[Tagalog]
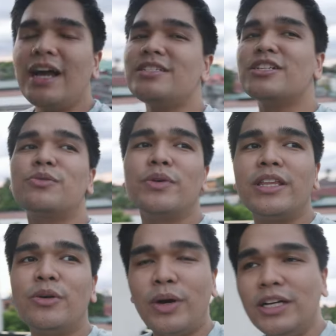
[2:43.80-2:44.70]
I just
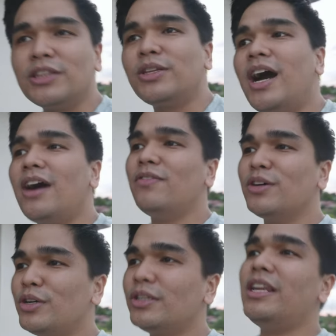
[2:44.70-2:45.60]
really want to have a
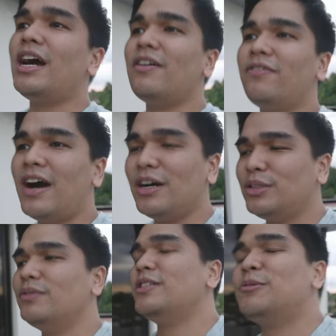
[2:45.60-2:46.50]
good laugh out
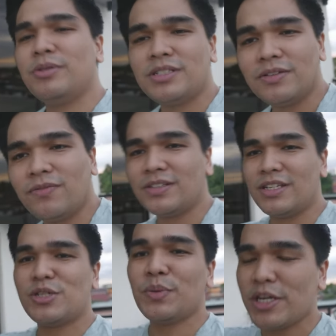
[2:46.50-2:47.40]
of a specific
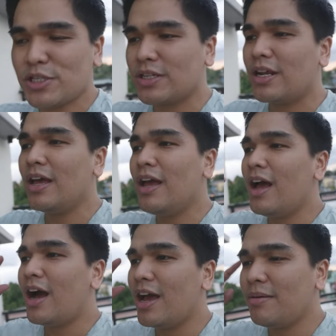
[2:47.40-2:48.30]
situation
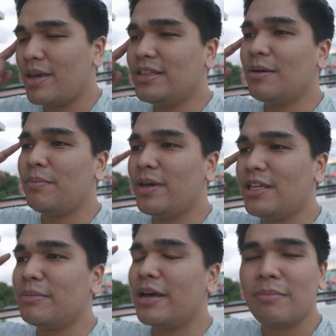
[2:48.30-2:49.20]
I made up
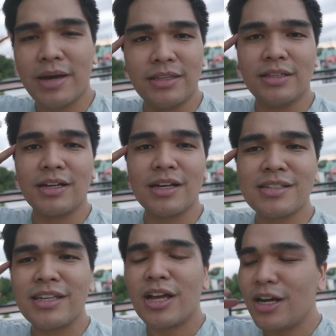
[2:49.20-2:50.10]
in my mind.
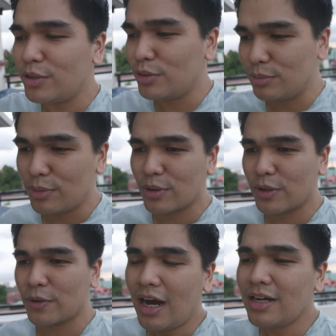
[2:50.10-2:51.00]
Kasi ang
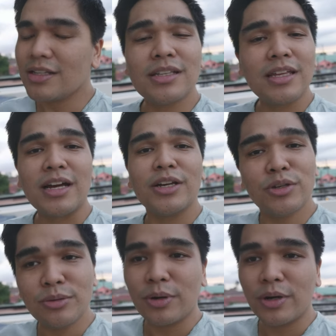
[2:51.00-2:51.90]
humor, honestly, ang
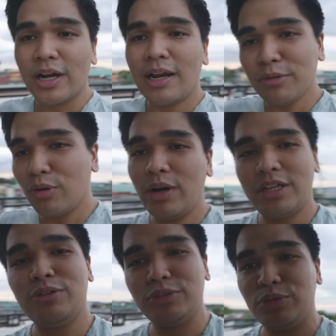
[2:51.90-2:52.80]
humor, alam niyo kung
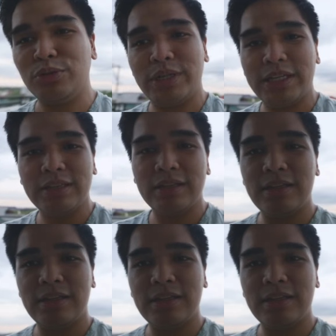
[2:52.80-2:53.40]
kanino kong tutunan?